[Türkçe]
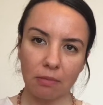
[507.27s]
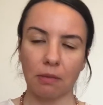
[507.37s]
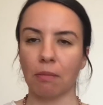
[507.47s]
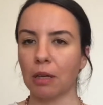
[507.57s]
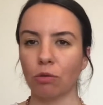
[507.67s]

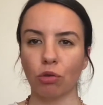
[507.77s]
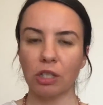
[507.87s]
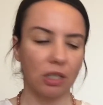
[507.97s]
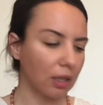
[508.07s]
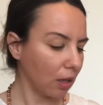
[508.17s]
zaman bir
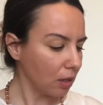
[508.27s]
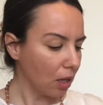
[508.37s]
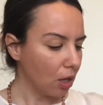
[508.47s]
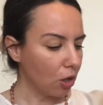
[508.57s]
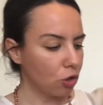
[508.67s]
dolaşırken
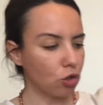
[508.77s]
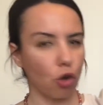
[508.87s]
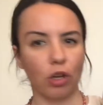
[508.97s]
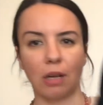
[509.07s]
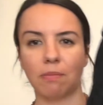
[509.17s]

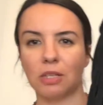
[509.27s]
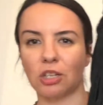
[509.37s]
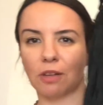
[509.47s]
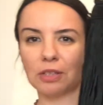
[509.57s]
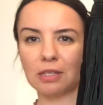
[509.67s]
Şöyle bir
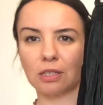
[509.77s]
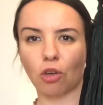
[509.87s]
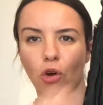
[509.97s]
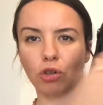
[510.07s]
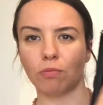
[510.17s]
çantasını
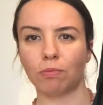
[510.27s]
gördüm.